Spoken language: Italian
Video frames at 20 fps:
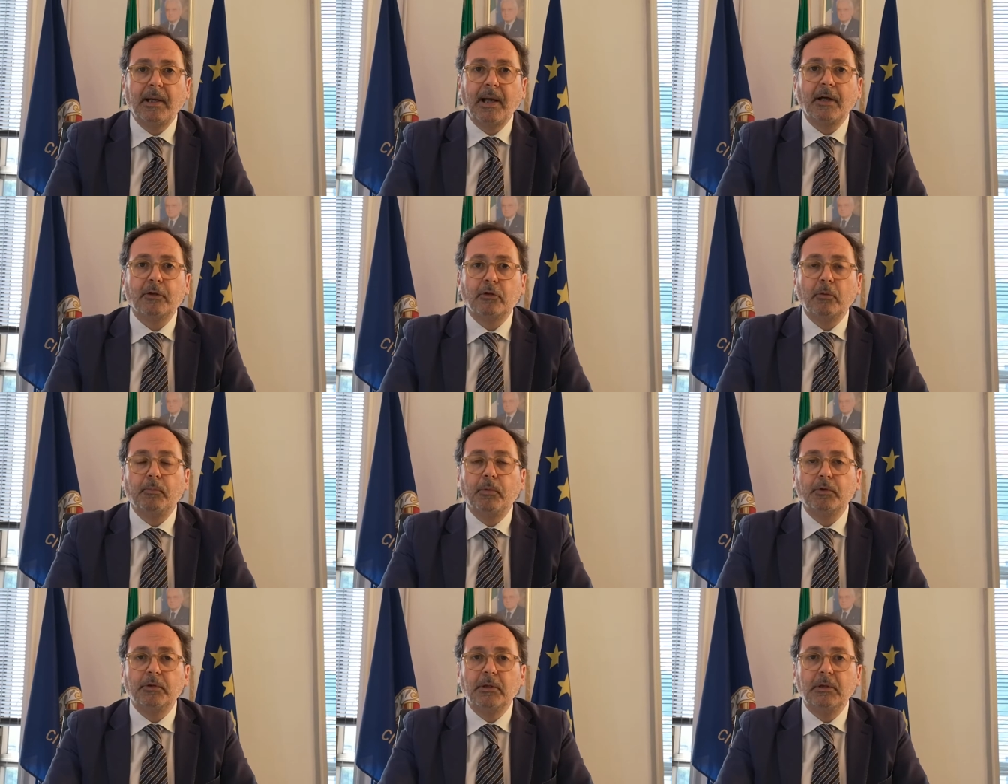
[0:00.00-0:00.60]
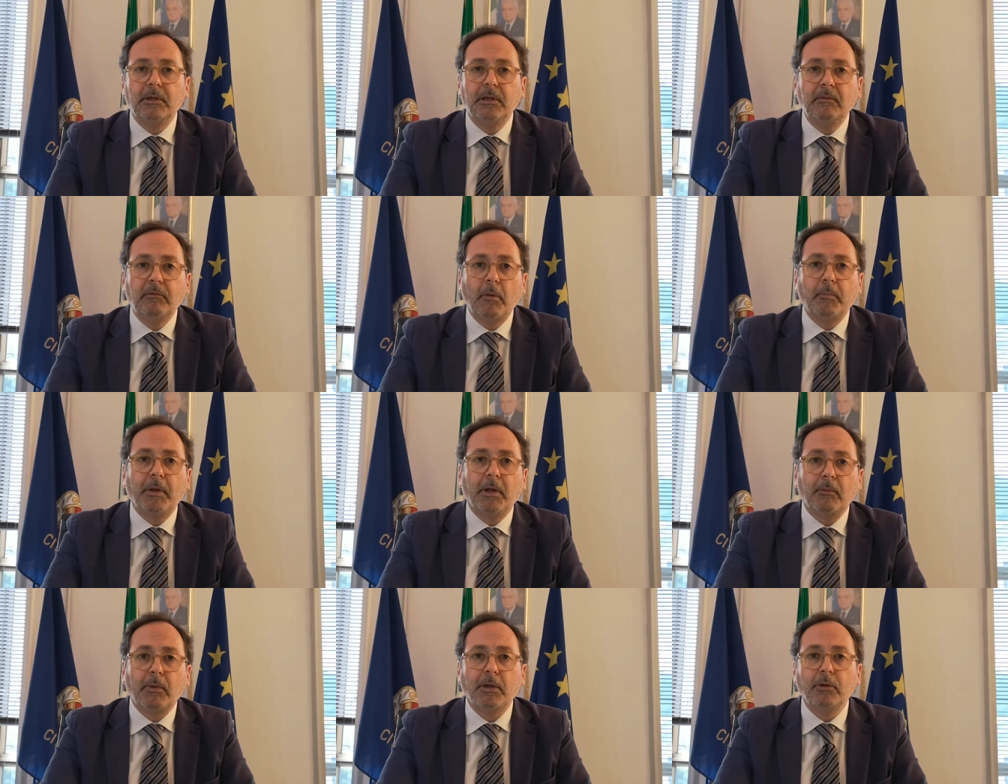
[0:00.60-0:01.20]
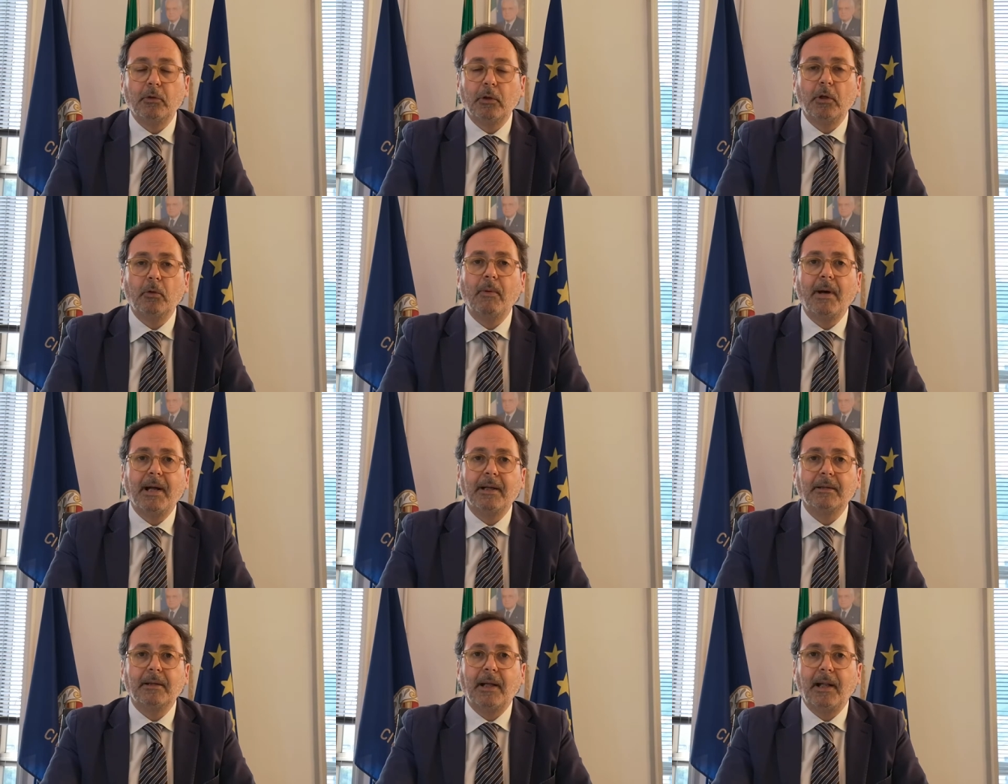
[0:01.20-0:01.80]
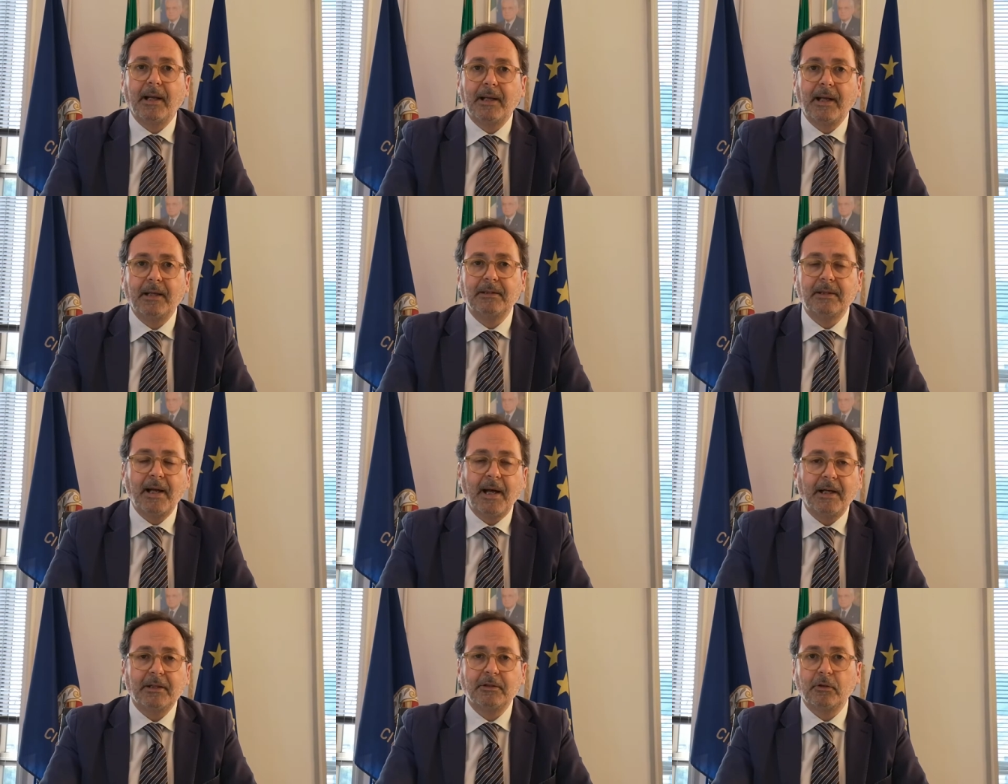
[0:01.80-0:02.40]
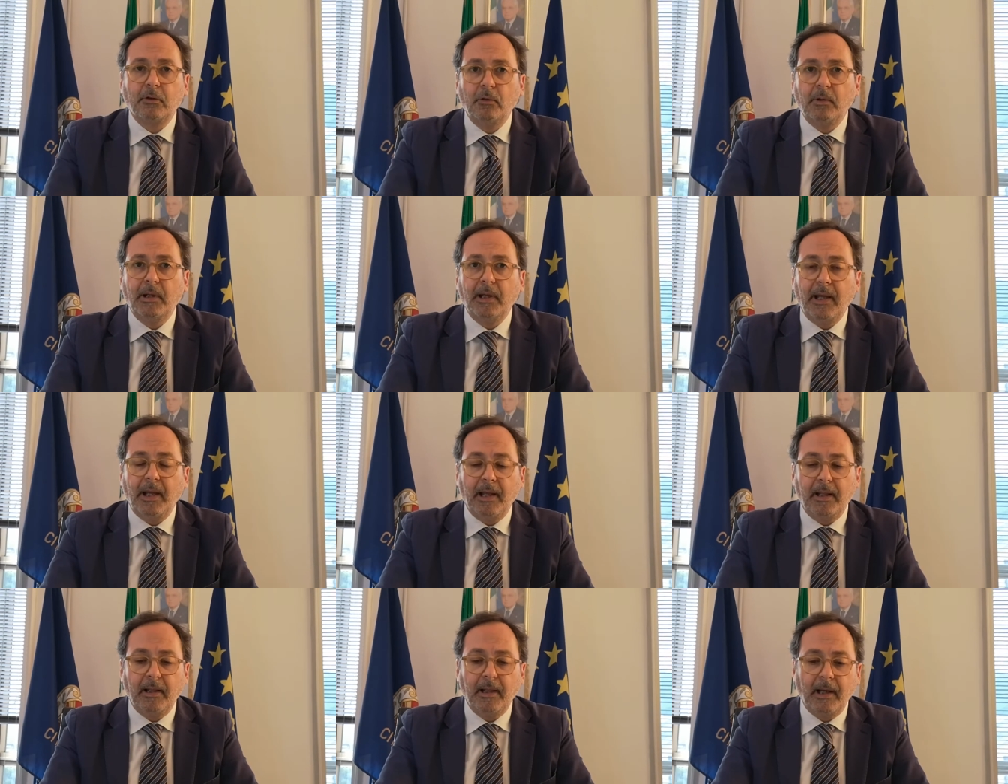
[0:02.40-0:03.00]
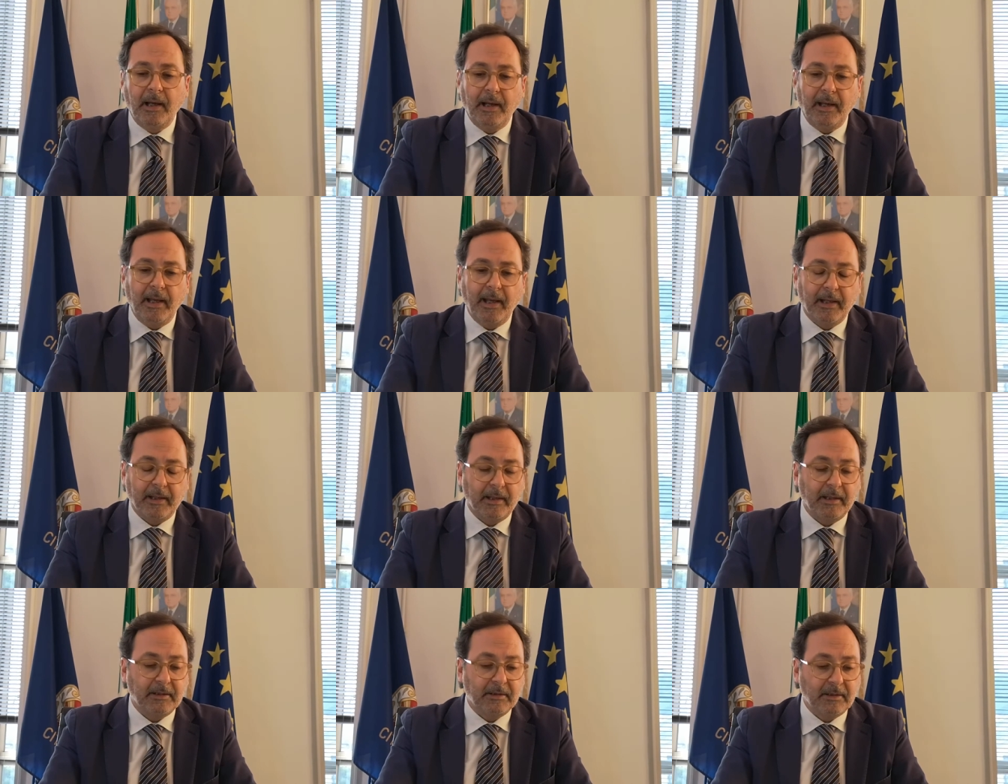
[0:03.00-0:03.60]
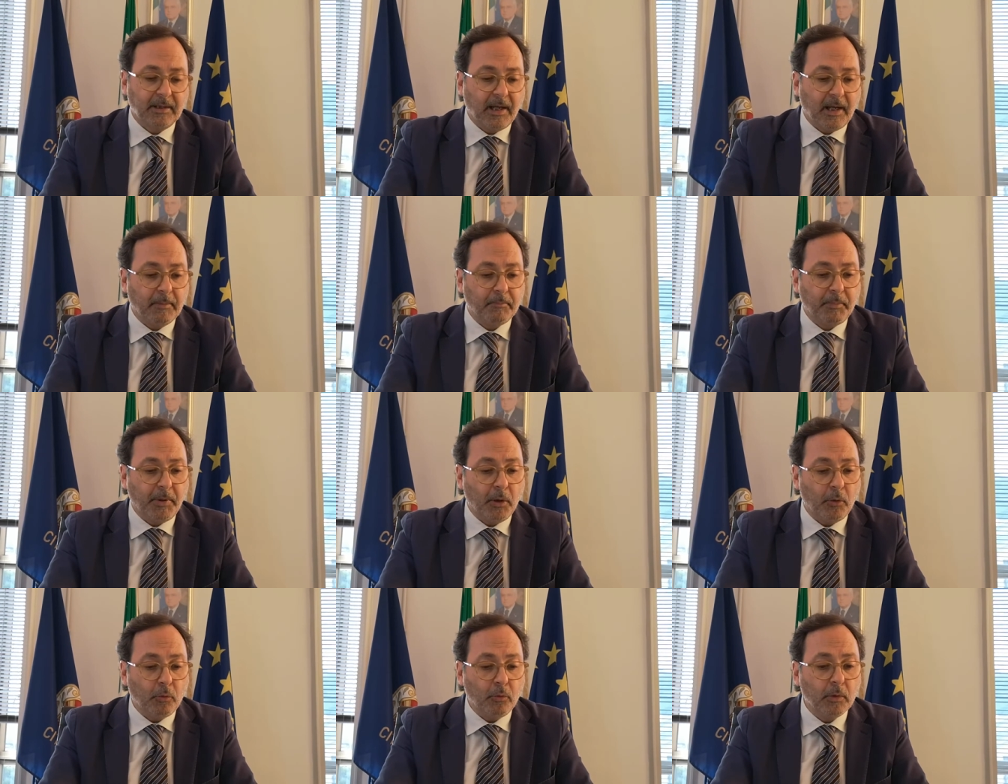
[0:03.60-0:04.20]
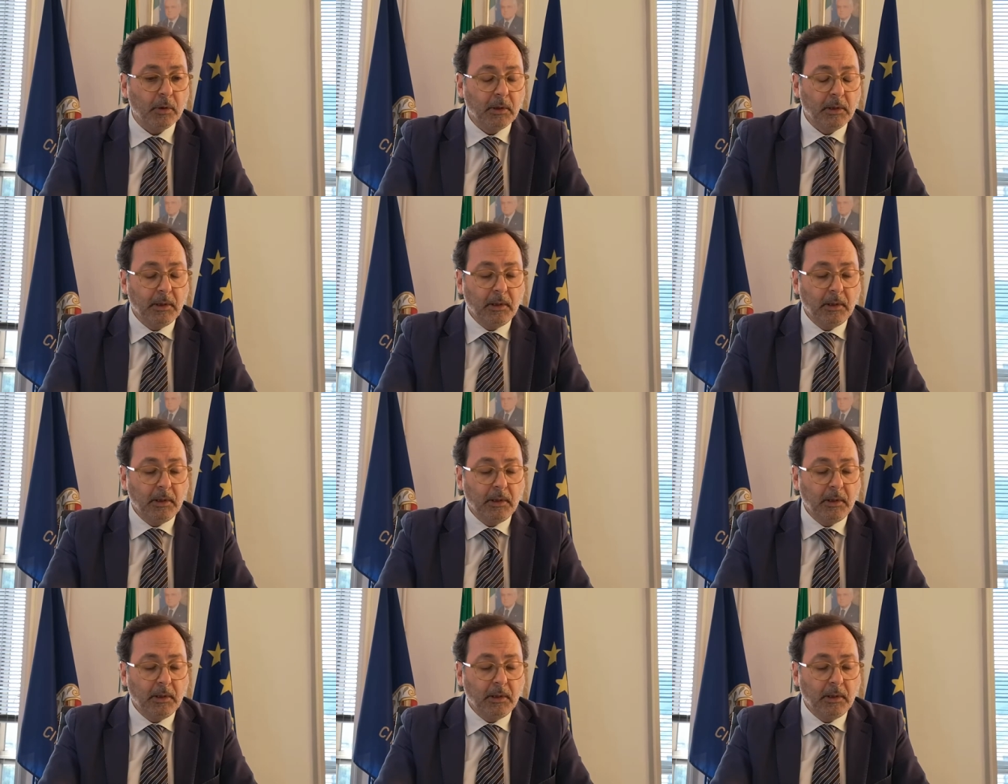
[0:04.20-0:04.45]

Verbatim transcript: caso positivo per quanto riguarda la Casa Ascoli e la RSA Pelù.